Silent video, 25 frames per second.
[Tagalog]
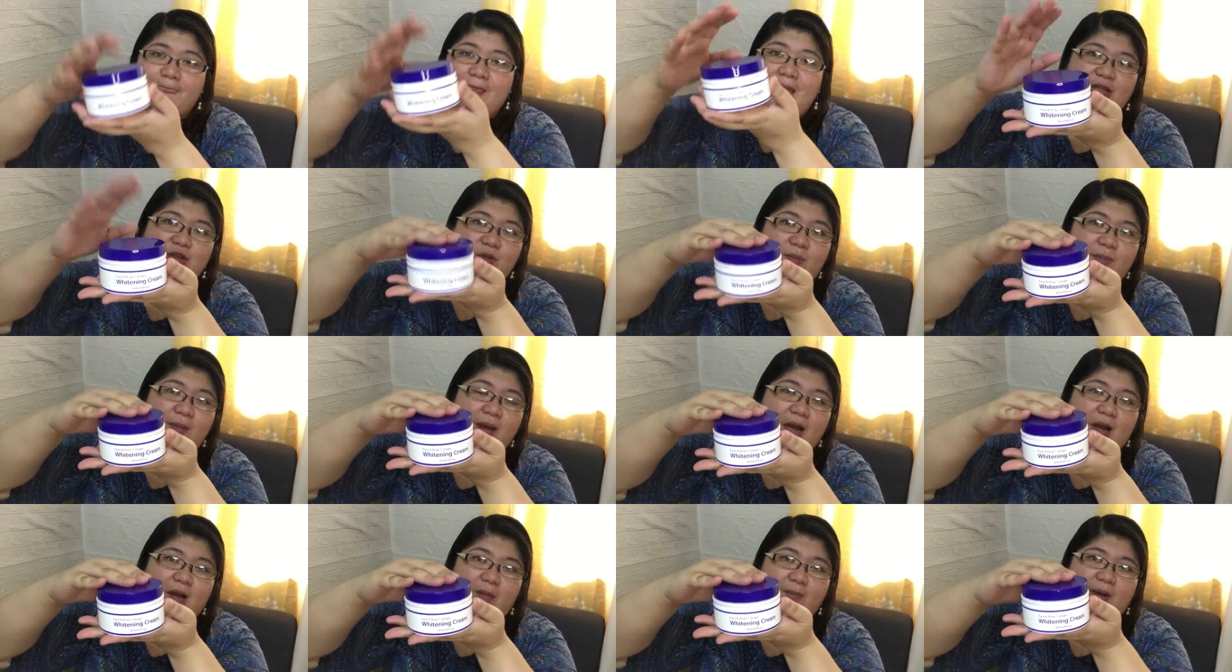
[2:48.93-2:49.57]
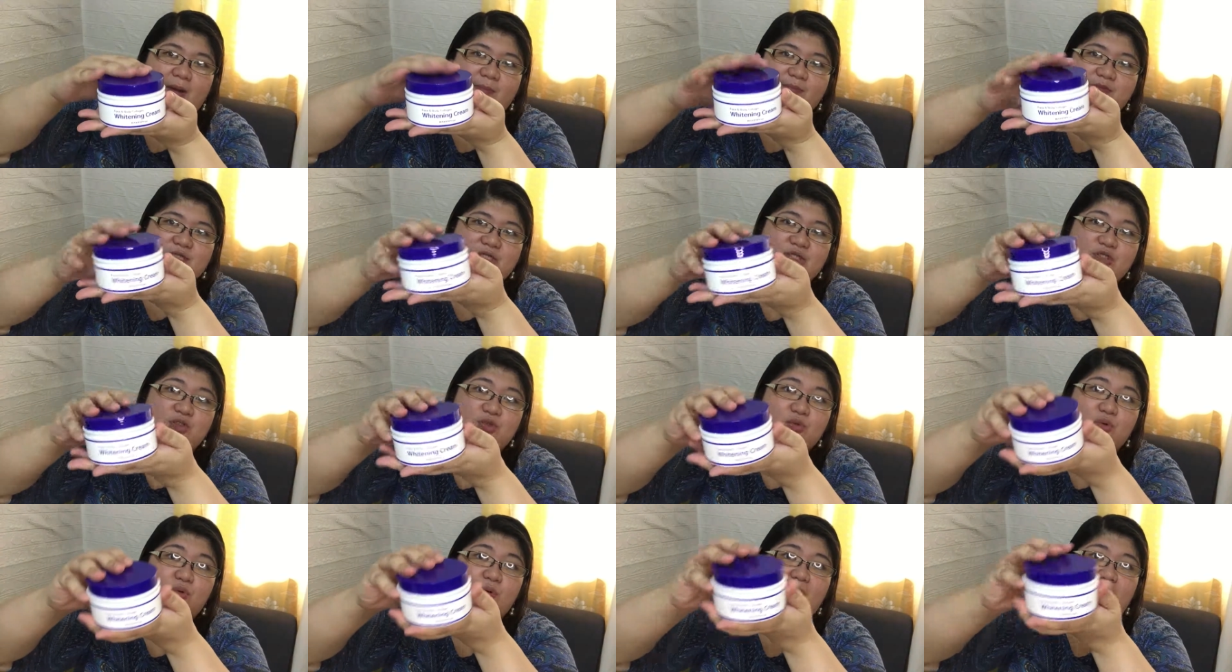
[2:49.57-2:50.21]
Ito mga
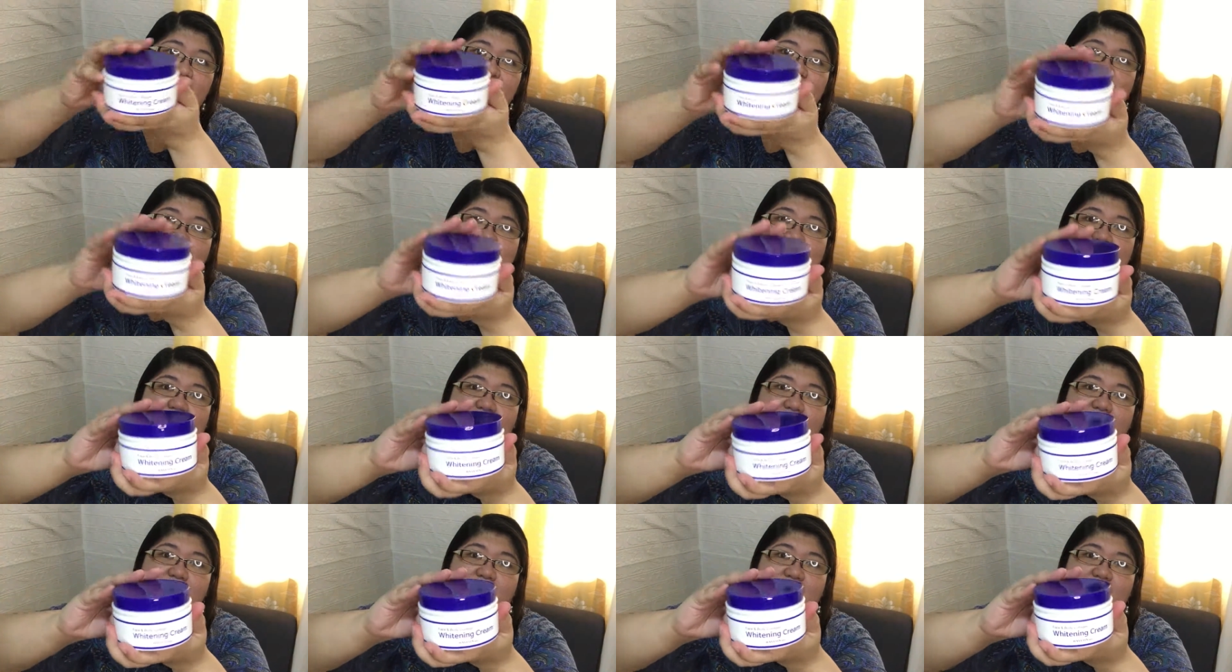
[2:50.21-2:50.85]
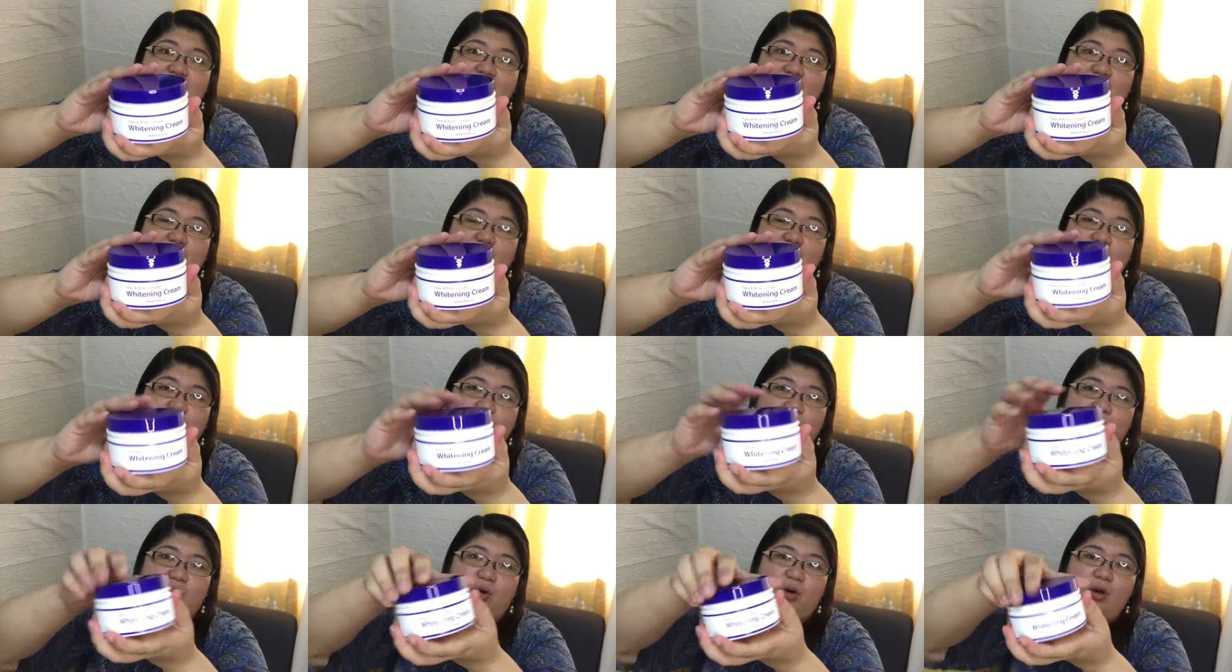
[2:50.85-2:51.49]
kamamshis, 200 ml na
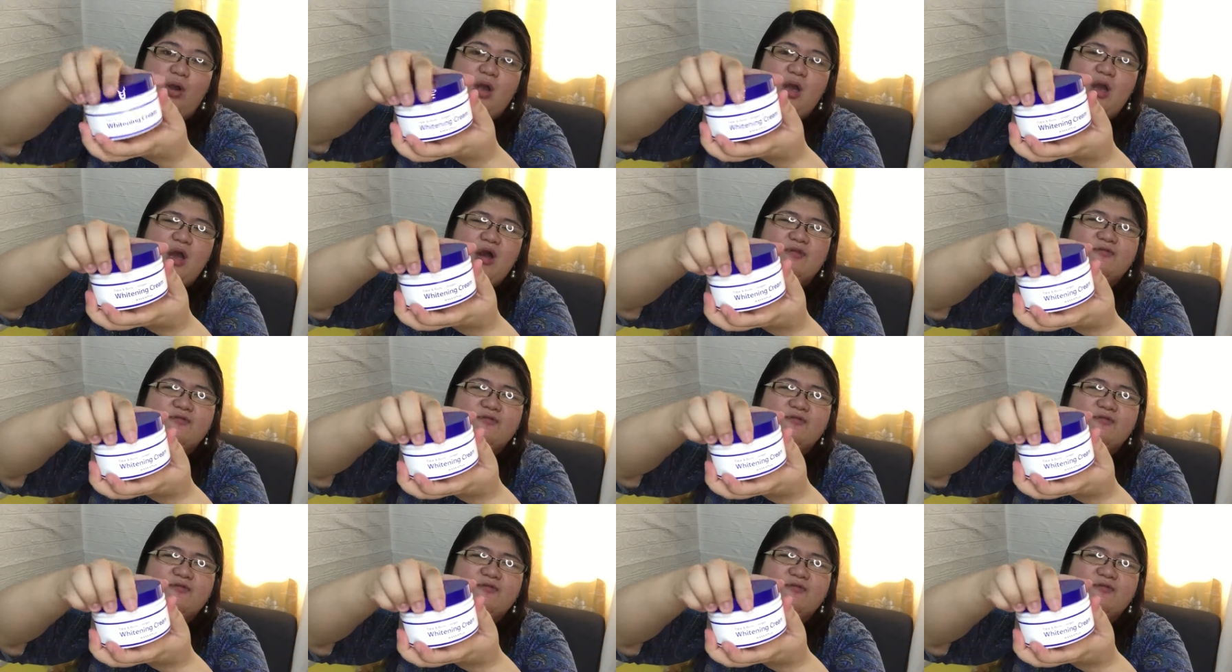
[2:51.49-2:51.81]
huto.